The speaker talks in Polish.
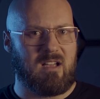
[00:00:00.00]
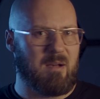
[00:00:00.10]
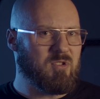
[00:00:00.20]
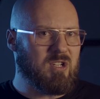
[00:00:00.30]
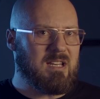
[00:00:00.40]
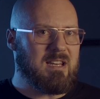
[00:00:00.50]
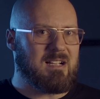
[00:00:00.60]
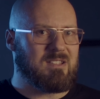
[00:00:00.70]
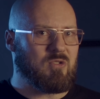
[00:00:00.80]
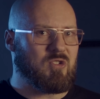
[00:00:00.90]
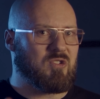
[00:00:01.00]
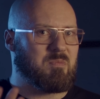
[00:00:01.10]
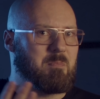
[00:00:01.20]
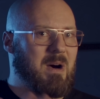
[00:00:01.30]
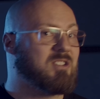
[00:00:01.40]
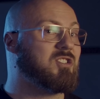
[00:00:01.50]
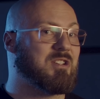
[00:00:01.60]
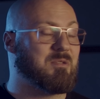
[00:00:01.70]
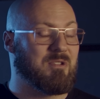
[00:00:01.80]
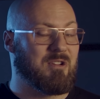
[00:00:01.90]
a może jednak coś
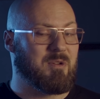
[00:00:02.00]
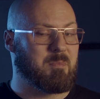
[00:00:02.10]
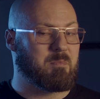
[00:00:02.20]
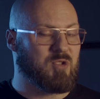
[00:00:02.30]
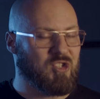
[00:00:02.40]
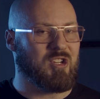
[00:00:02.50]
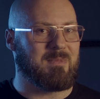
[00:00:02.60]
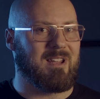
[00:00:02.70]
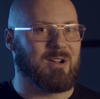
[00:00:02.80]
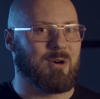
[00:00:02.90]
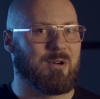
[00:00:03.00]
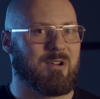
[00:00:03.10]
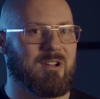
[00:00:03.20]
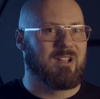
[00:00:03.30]
bardziej przyziemnego?